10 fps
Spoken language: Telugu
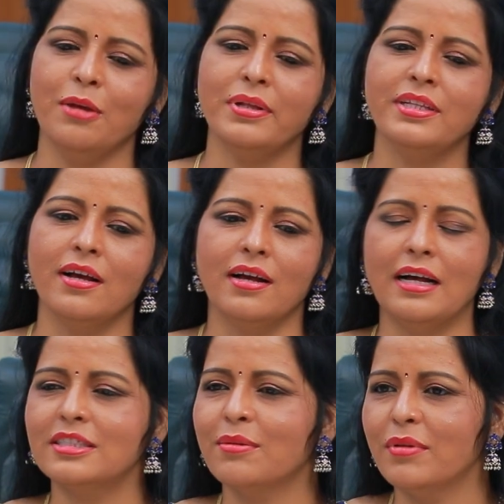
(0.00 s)
ఈ మధ్య
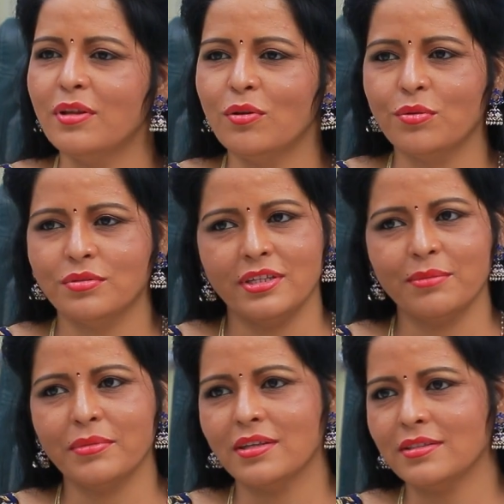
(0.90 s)
అసెంబ్లీలో
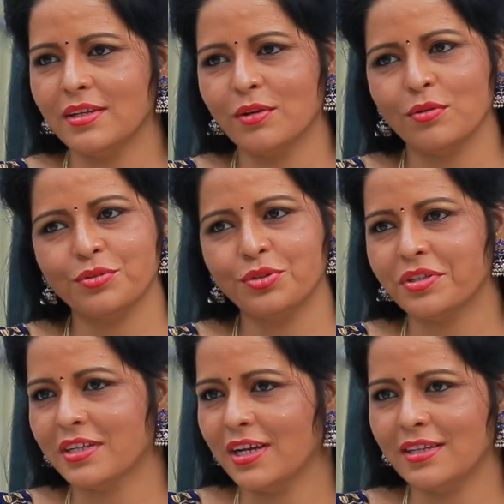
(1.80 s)
సీఎం కేసీఆర్ కావచ్చు
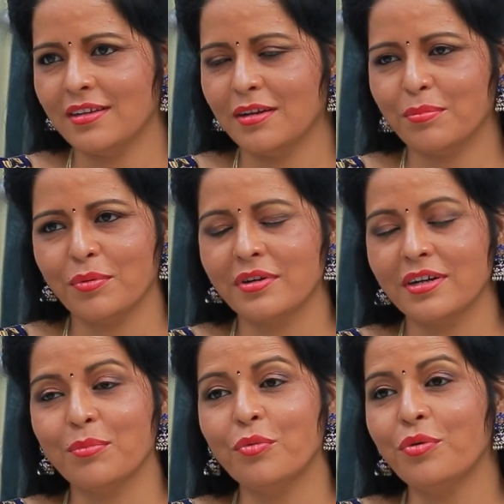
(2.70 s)
అటు కేటీఆర్ గారు
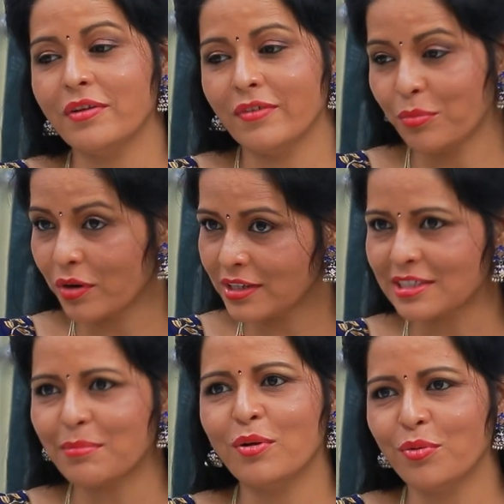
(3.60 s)
పోగొట్టడము ఈవెన్ మొన్న
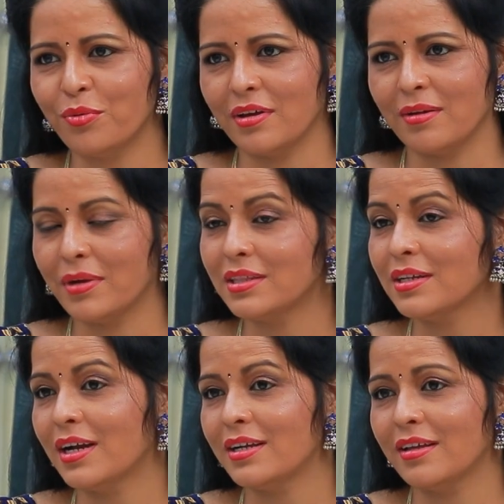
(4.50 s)
సభలో కూడా
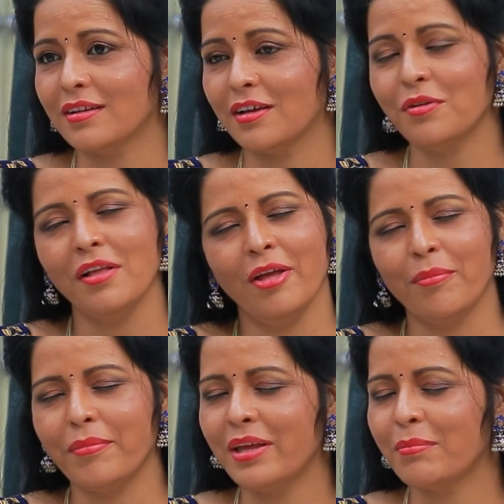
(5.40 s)
మంత్రి కేటీఆర్ గారు
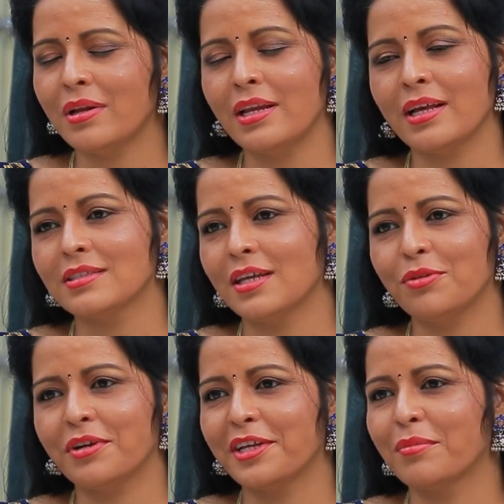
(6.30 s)
మీ ఎమ్మెల్యే
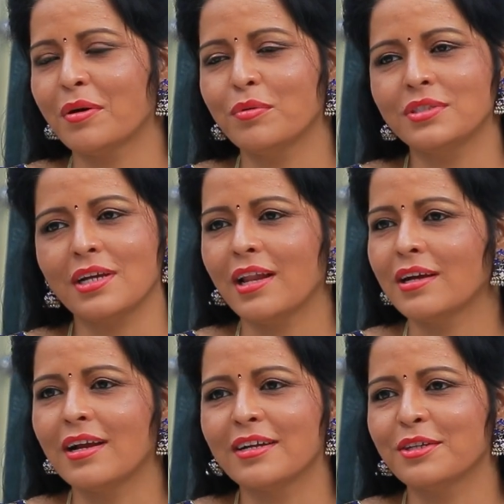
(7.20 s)
అసాధ్యుడయ్య బాబు
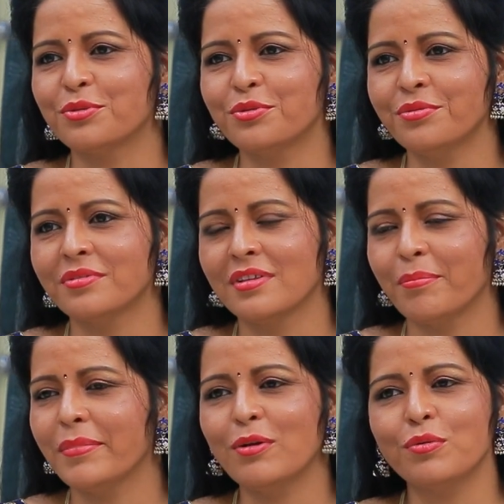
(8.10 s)
చాలా ఘటికుడు
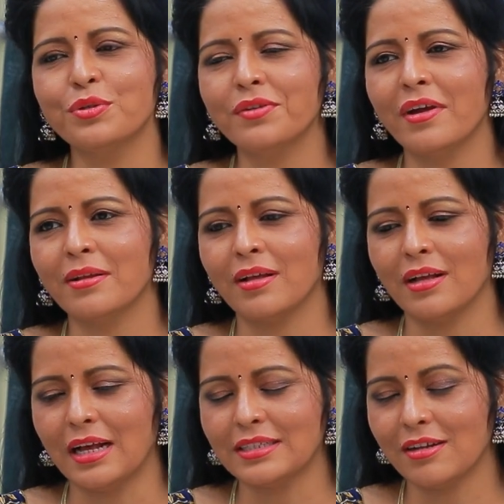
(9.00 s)
మీకోసం ఆయన
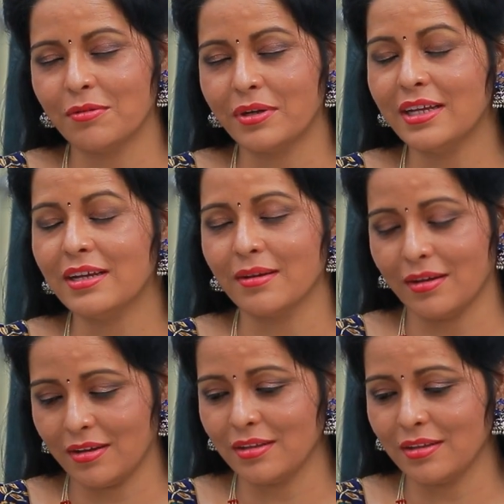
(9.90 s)
అసలు టిక్